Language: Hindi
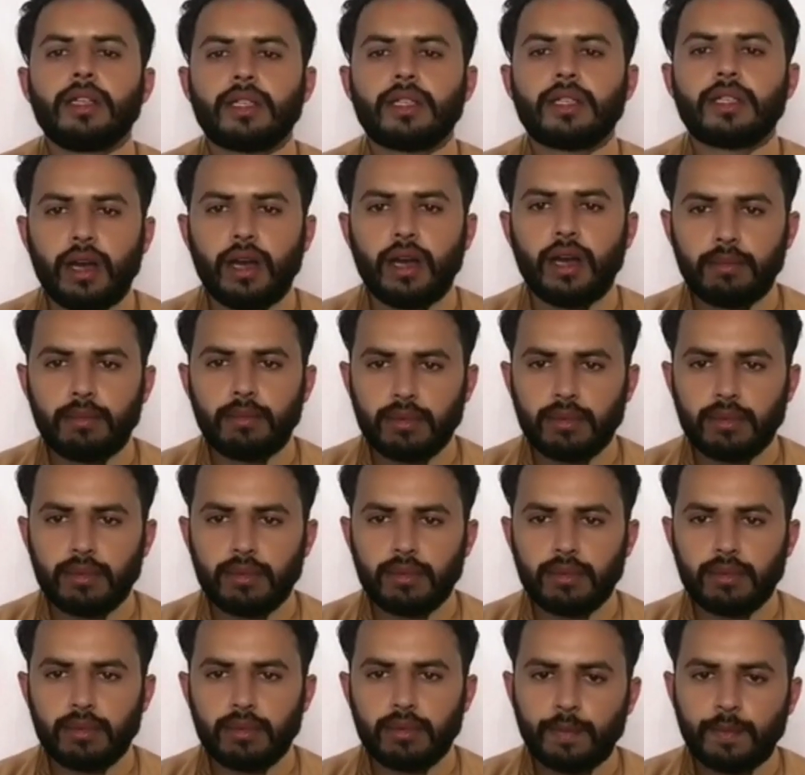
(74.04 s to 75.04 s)
इस्लाम
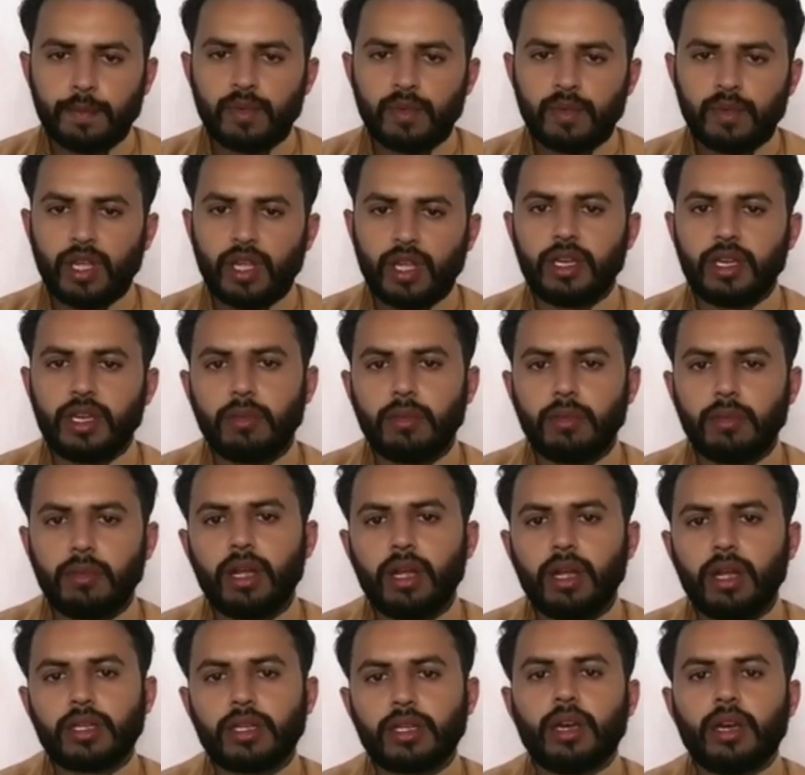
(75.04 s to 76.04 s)
की
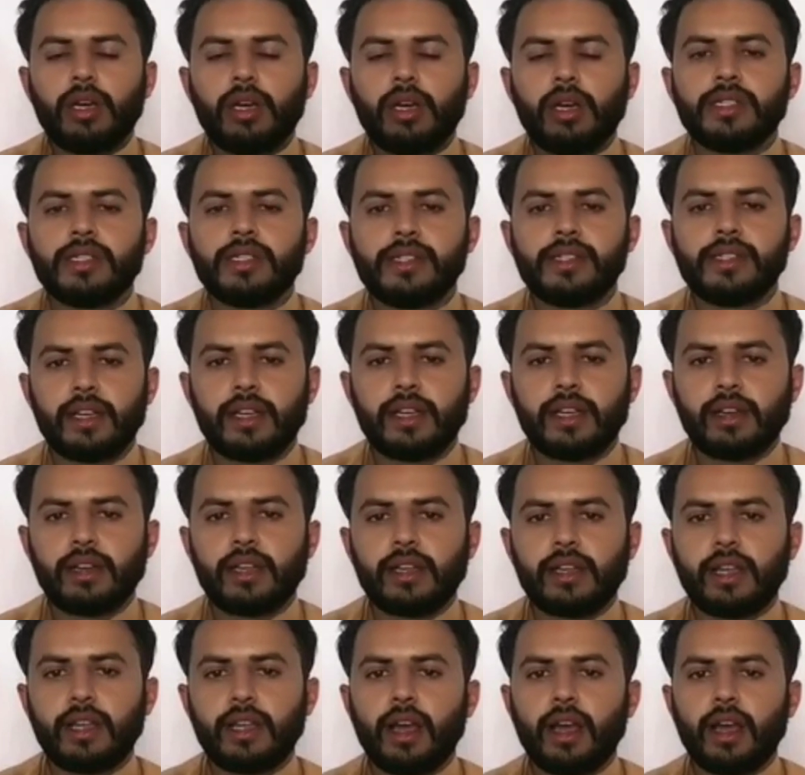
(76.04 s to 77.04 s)
तालीमत का
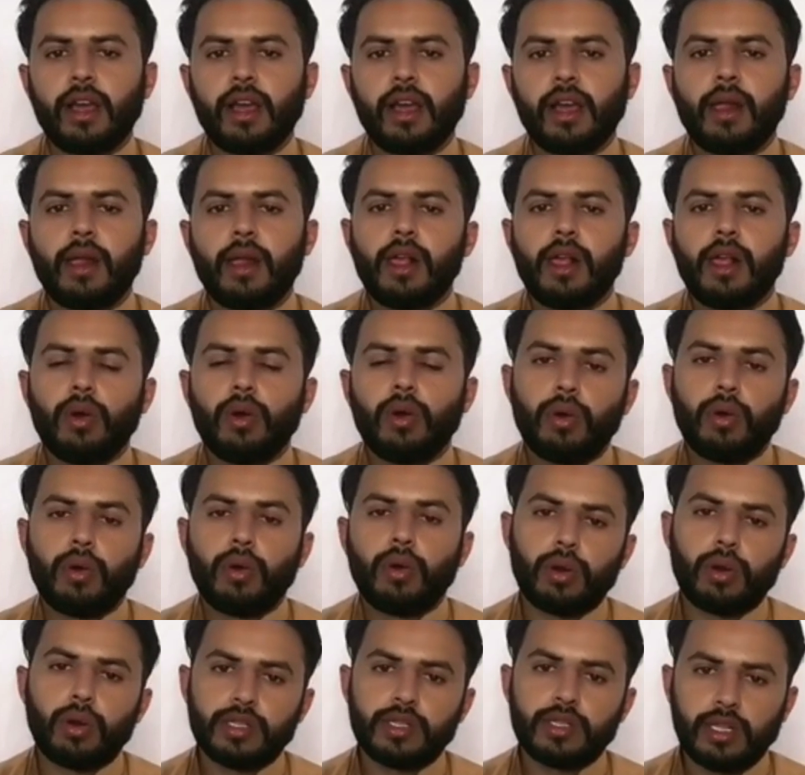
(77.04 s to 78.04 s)
ज़िक्र किया है
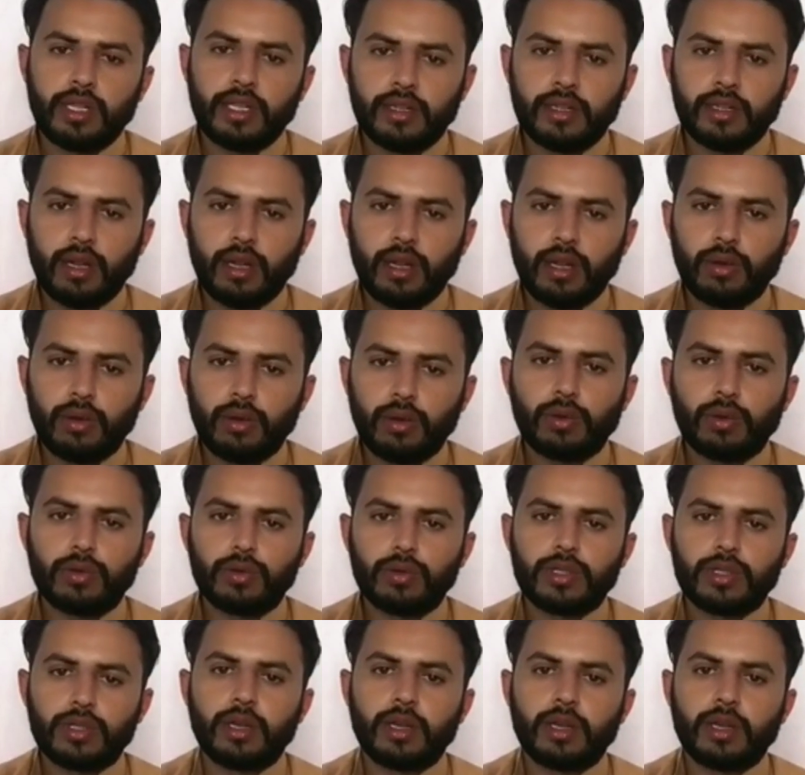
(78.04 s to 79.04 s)
और ज़्यादातर
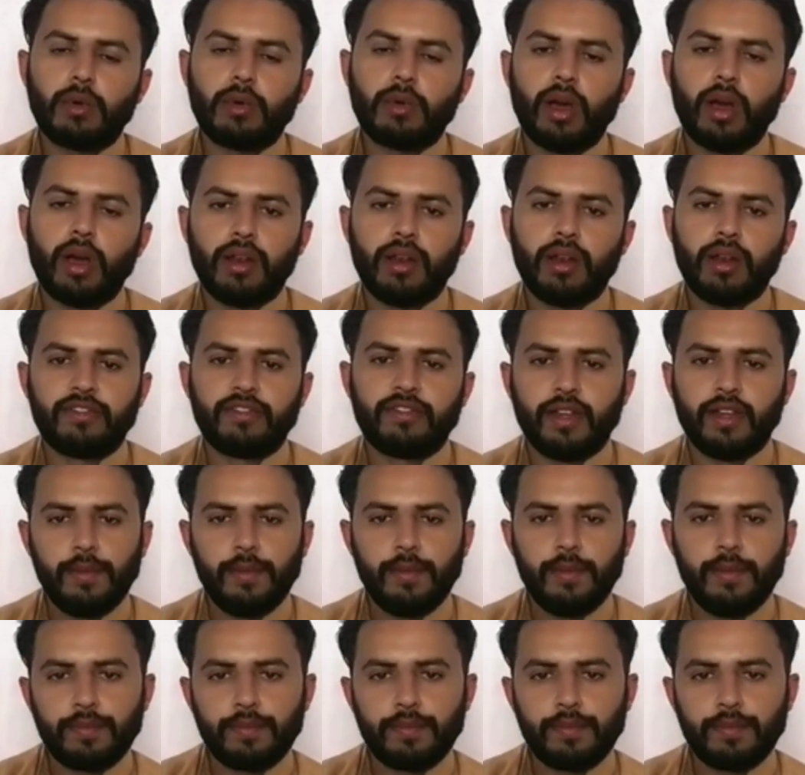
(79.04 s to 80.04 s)
लोग उसके मुखालफ
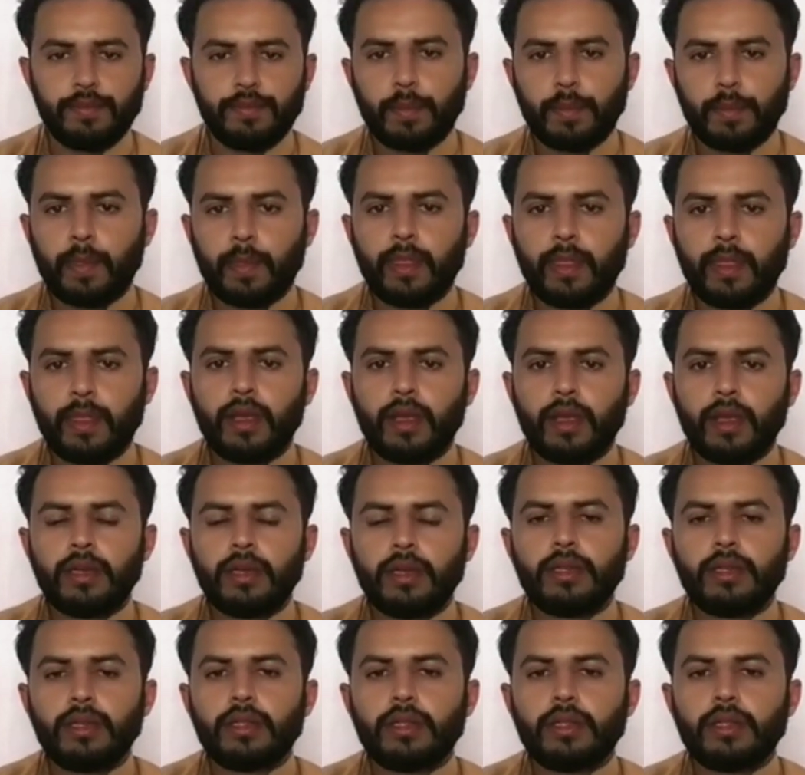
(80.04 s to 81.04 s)
हैं
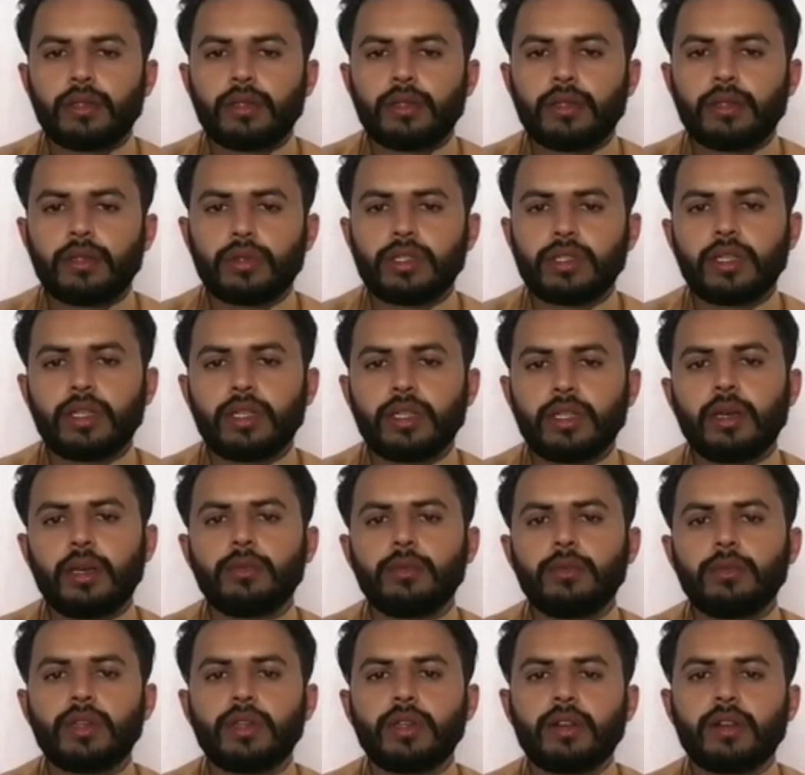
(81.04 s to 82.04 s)
तो
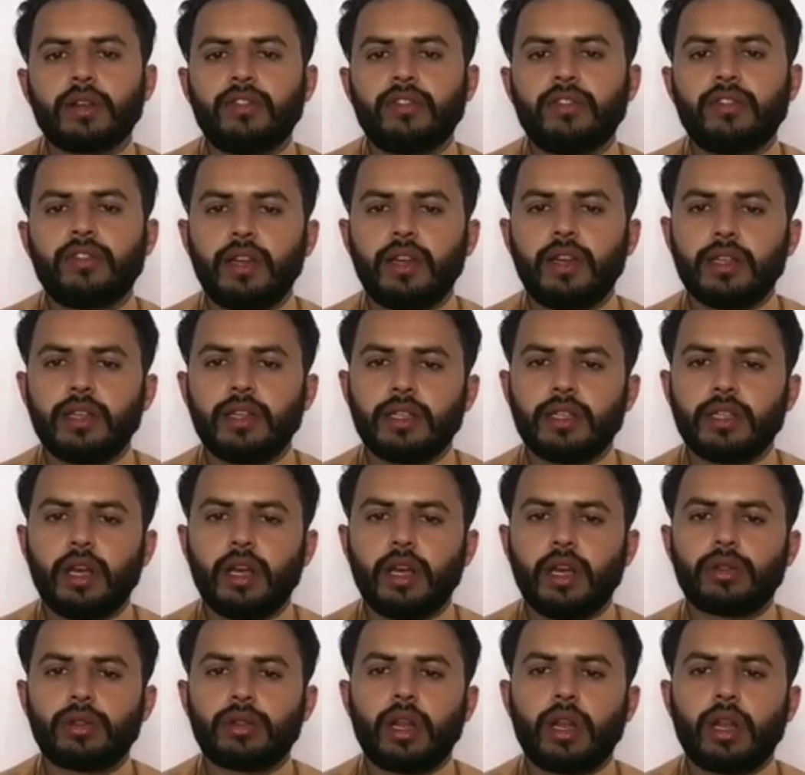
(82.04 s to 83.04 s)
हज़रत अबू ज़र गफ़ारी रज़ी
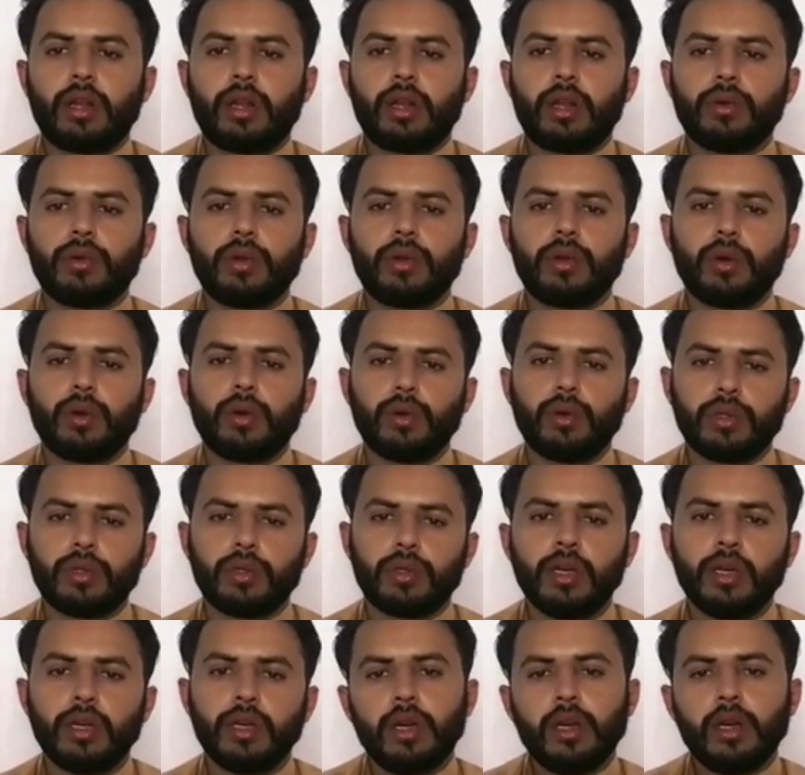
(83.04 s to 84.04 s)
अल्लाह
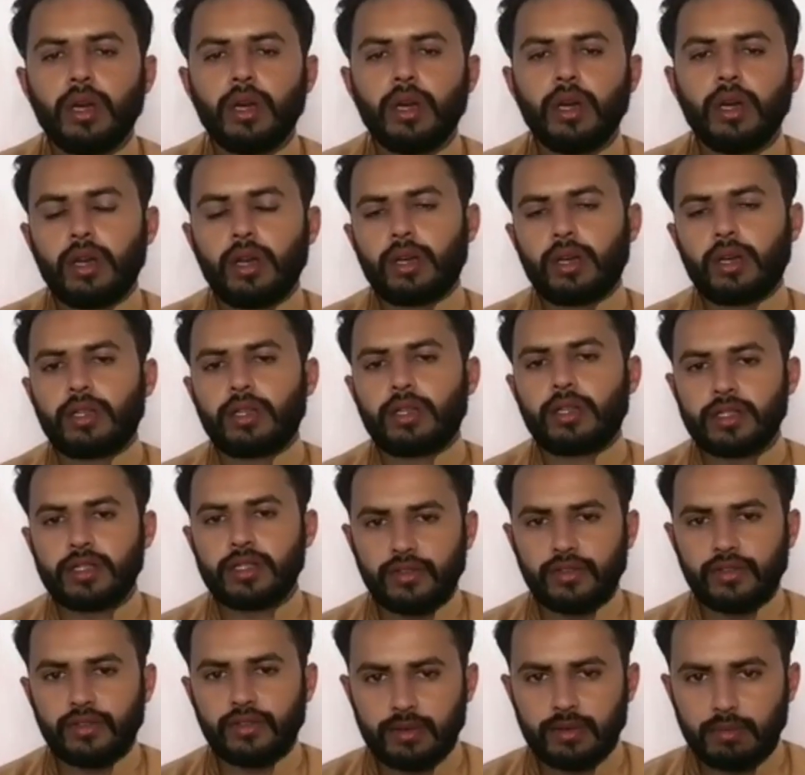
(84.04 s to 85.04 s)
ख़ुद
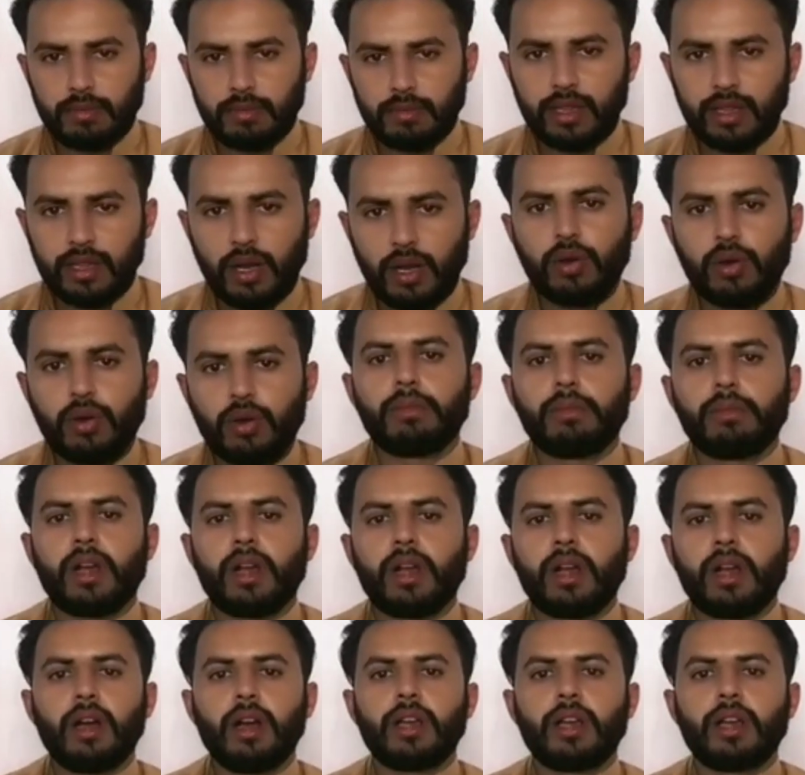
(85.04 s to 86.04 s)
रखते सफ़र बांधा और
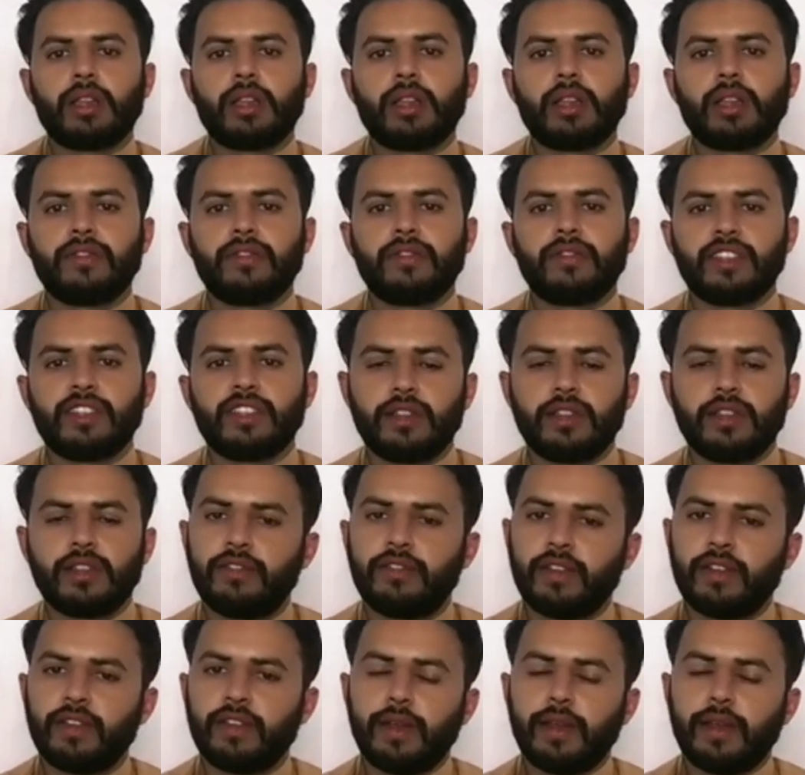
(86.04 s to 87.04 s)
मक्का की तरफ
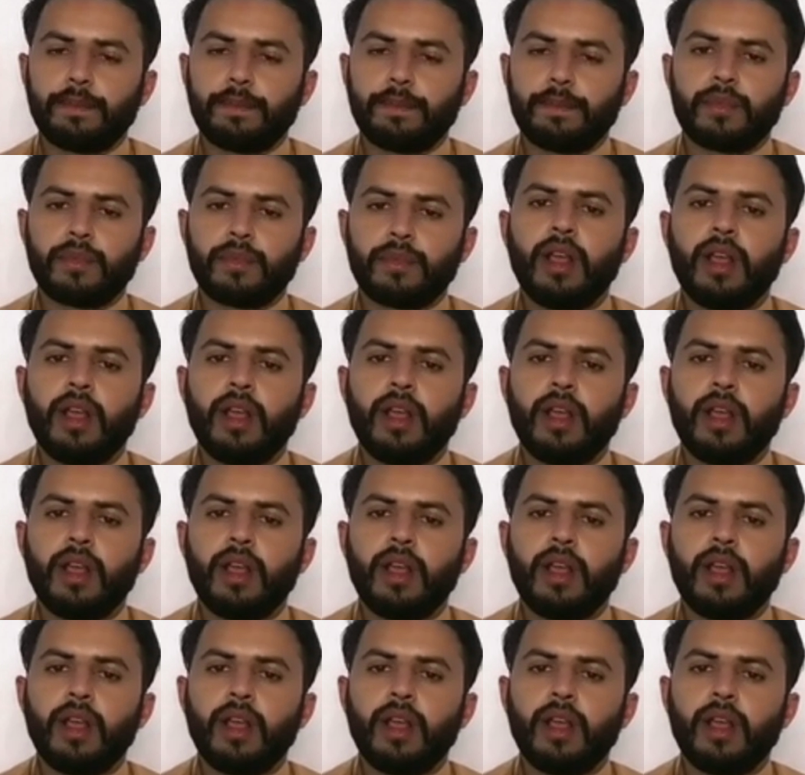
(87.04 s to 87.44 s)
तशरीफ़ लाए